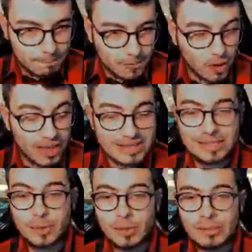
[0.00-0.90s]
No, ragazzi,
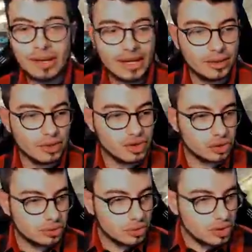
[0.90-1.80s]
il problema è che non
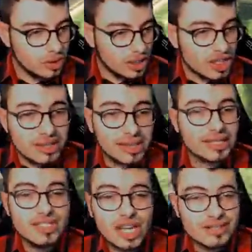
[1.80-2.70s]
c'ho... Oddio, la gente
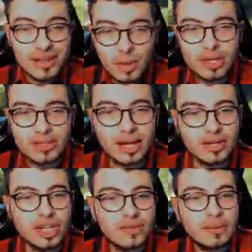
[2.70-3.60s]
che già sta
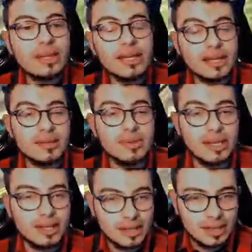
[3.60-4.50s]
quittando. Cioè, è
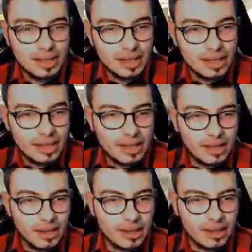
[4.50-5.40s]
incredibile.
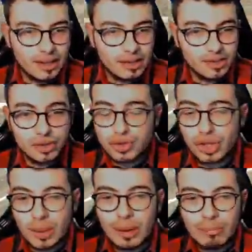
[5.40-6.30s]
Eh, non ho
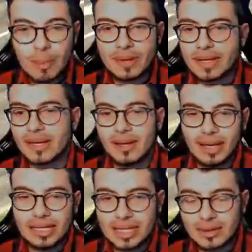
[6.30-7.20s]
la mappa perché
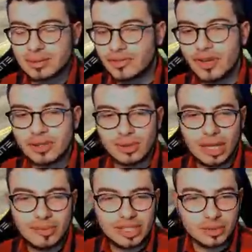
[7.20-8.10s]
l'altra volta ho fatto
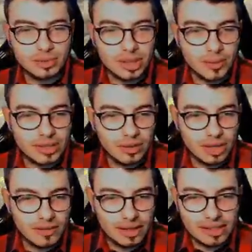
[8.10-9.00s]
la miniatura e quindi l'ho
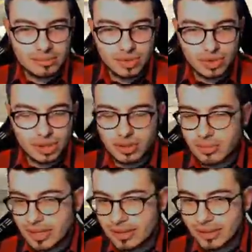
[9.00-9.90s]
levata. Mi sono scordato di
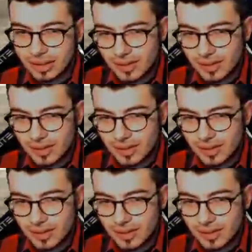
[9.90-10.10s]
metterla.